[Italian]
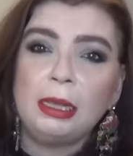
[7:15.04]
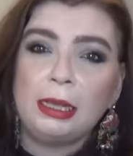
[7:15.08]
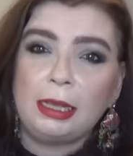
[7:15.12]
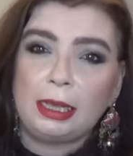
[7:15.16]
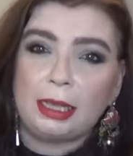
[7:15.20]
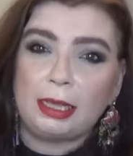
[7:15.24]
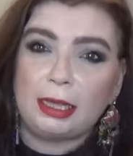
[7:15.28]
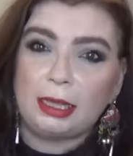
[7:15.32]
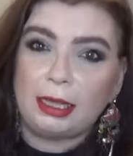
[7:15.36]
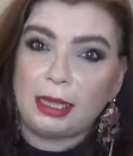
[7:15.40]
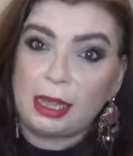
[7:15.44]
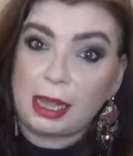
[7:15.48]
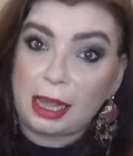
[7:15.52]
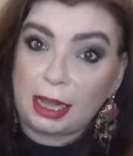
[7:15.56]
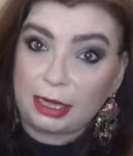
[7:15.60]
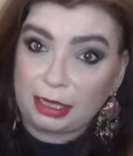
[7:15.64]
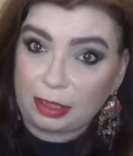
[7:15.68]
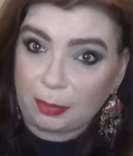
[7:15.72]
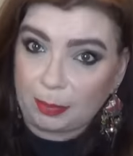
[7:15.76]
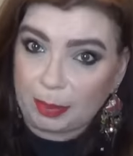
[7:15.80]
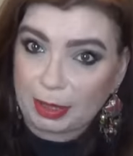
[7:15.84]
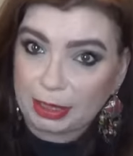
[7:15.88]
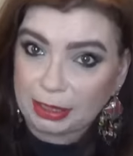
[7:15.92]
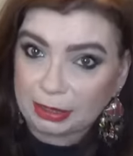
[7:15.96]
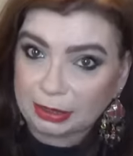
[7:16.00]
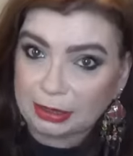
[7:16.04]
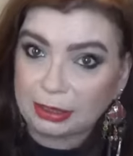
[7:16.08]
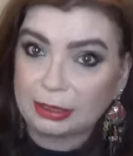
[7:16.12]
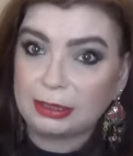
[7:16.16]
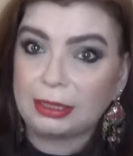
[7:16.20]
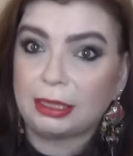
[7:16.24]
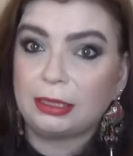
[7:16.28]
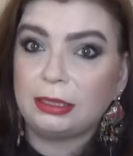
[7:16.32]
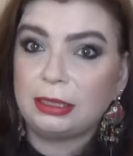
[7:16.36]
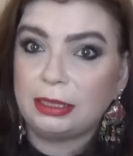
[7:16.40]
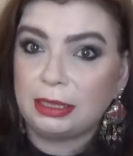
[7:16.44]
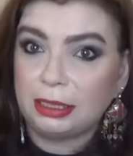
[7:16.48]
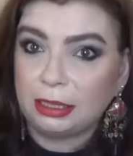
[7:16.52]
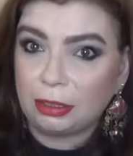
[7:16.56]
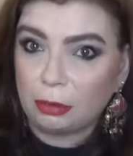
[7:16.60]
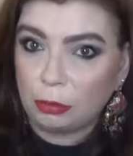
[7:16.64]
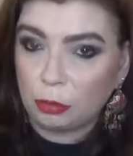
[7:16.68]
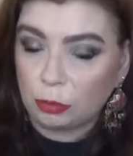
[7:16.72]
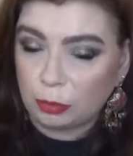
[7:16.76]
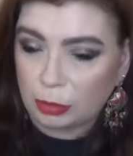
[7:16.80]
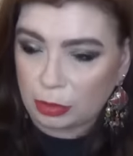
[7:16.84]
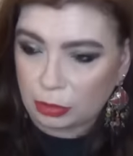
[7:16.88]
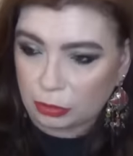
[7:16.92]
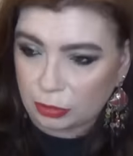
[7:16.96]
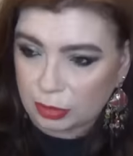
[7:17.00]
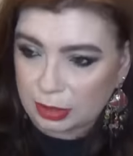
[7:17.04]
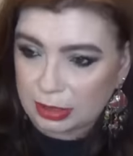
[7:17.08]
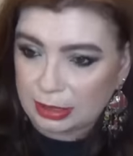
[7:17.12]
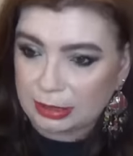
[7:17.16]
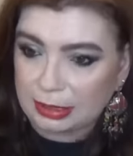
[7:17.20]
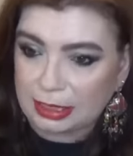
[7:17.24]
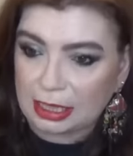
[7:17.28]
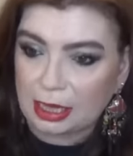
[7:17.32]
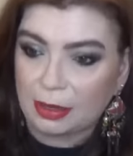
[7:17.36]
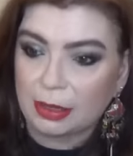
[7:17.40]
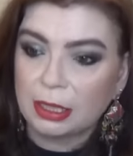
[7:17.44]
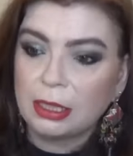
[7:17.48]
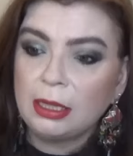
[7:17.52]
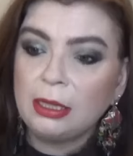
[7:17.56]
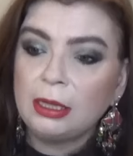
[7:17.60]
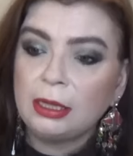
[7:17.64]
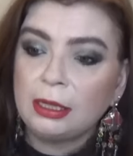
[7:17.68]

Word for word: eh, alla perdita di luminosità